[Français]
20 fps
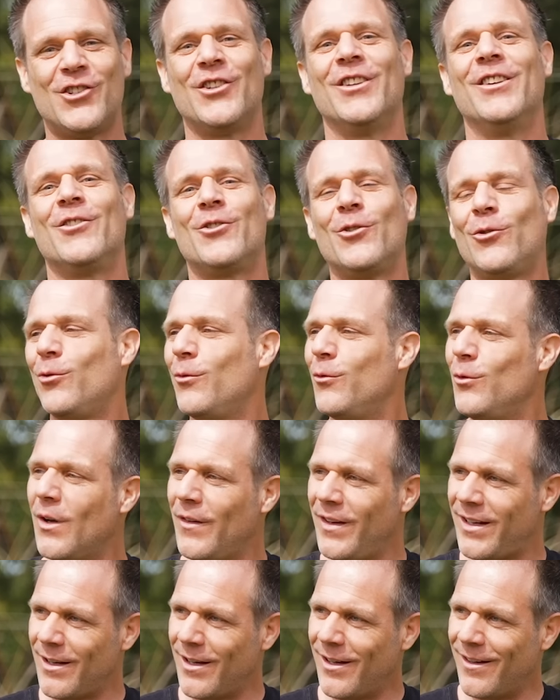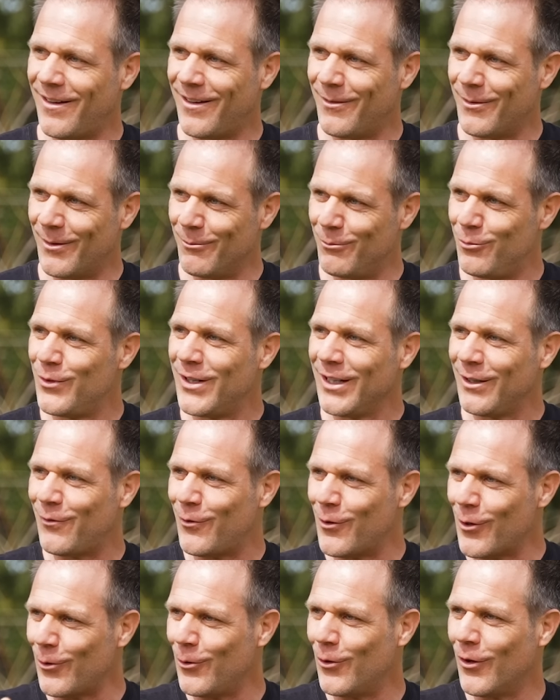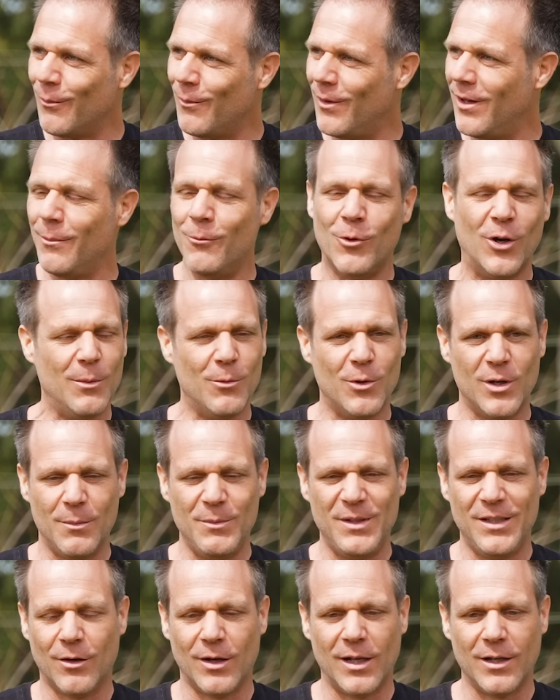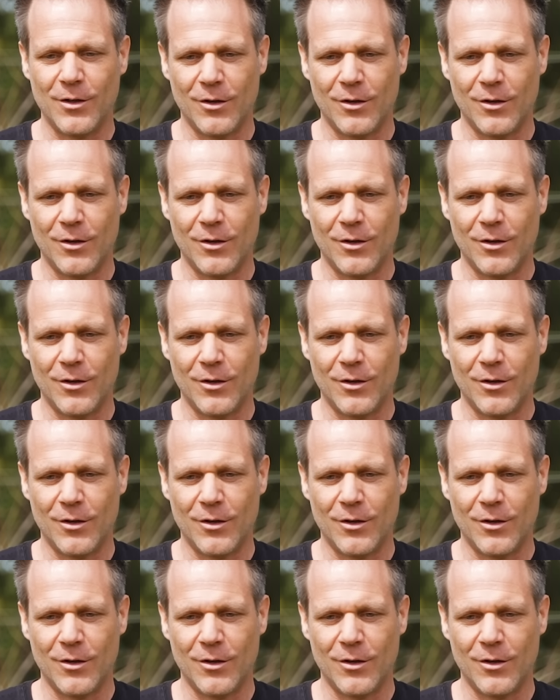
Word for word: Je, suis venu avec un, bouquet de fleurs le lendemain. Bon, elle me l'a mis dans la